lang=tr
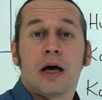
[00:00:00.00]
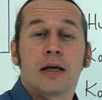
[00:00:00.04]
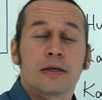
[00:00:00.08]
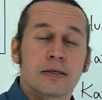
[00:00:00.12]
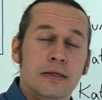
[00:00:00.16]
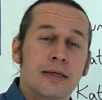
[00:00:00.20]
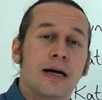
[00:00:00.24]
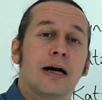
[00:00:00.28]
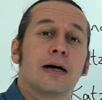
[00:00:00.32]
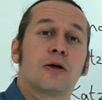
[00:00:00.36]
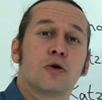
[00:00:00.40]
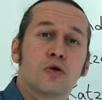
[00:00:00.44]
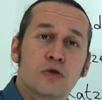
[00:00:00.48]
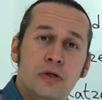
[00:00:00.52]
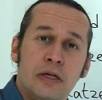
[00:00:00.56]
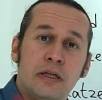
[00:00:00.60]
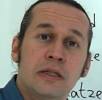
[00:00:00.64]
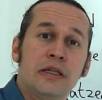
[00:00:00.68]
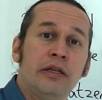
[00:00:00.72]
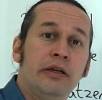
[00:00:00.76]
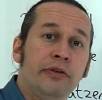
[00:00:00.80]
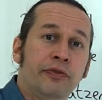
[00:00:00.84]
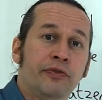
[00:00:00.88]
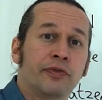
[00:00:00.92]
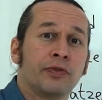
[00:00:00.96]
aslında
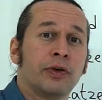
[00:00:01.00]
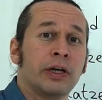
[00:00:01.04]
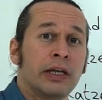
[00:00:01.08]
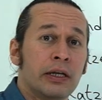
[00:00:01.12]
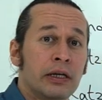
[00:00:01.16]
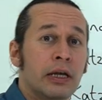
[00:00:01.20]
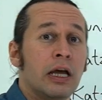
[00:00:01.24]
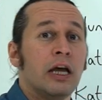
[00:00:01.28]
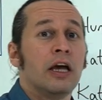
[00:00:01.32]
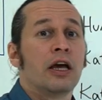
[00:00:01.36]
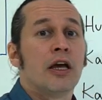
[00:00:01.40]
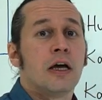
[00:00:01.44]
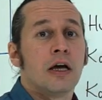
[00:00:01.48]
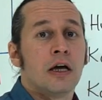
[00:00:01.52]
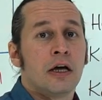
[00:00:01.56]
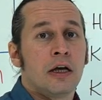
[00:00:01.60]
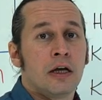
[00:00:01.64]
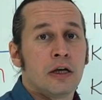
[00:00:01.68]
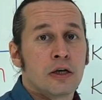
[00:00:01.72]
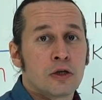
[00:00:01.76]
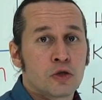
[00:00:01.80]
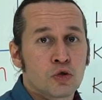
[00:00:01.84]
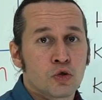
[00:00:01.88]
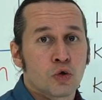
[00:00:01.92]
akusatifin e,